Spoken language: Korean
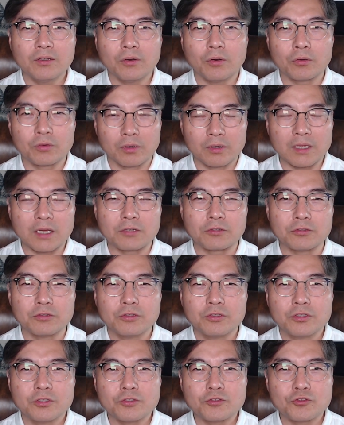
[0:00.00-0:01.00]
오늘 하루
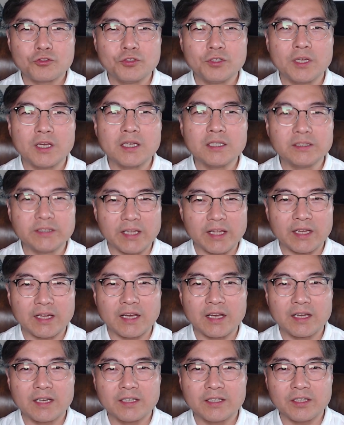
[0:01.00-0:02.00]
주의
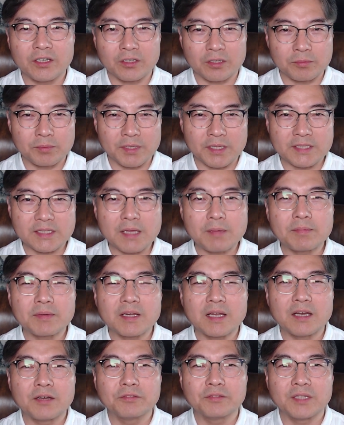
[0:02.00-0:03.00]
은혜가 여러분의 삶
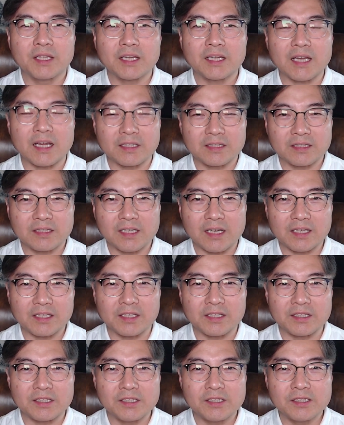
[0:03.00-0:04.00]
가운데
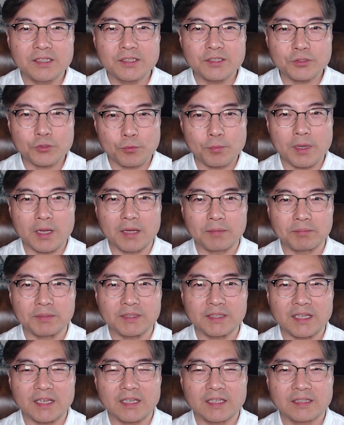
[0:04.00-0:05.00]
가득하기를
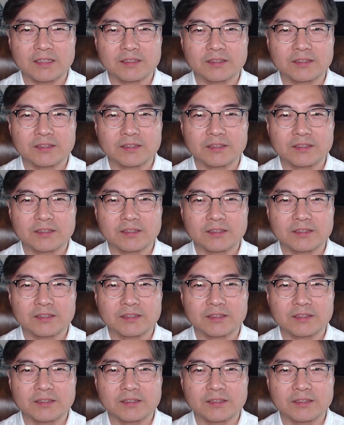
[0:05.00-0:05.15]
소망합니다.